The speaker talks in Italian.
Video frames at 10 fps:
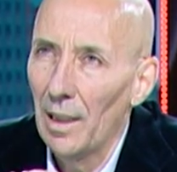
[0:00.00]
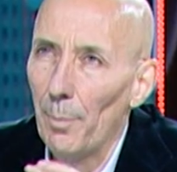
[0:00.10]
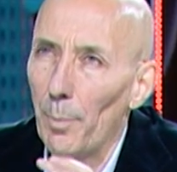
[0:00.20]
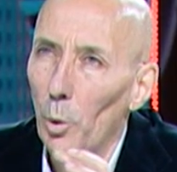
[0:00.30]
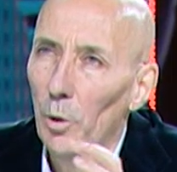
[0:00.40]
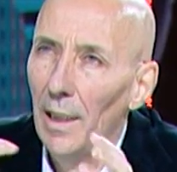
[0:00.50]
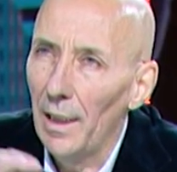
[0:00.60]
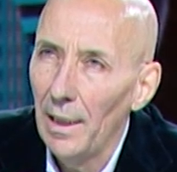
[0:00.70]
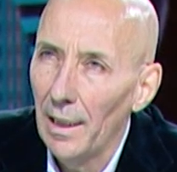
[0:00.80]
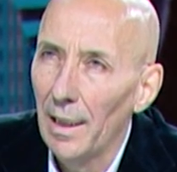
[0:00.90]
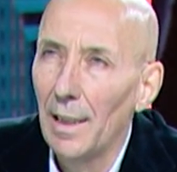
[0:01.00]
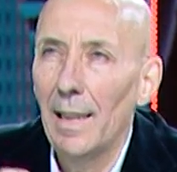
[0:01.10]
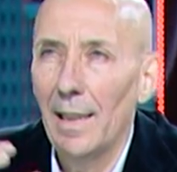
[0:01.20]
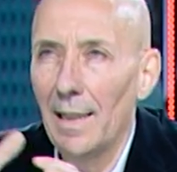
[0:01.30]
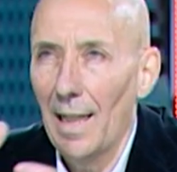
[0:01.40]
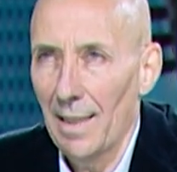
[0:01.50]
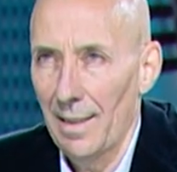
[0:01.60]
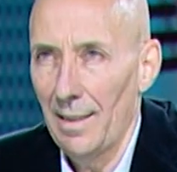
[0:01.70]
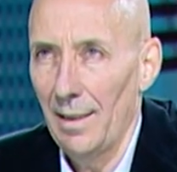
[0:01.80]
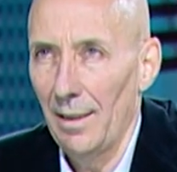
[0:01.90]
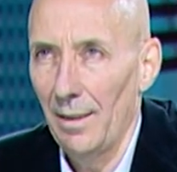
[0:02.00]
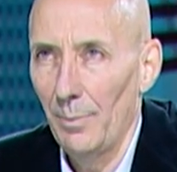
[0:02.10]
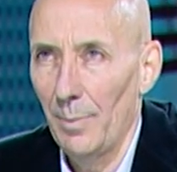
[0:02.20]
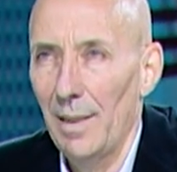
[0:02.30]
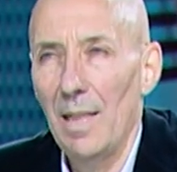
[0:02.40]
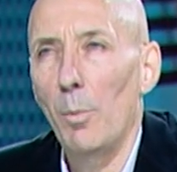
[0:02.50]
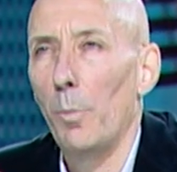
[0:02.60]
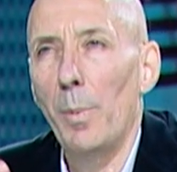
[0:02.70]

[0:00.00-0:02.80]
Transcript: tra proteine e grassi. Prendiamo il